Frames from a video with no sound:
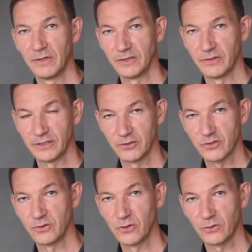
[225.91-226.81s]
Also wenn ich eine
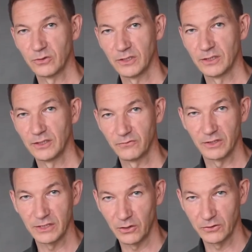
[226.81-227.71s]
Störung in den
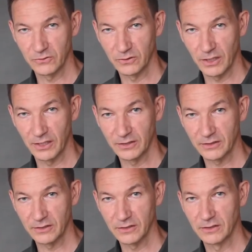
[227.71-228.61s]
Verdauungsorganen
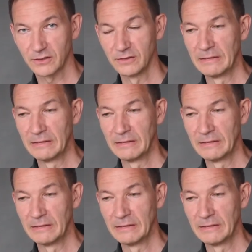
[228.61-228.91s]
kriege,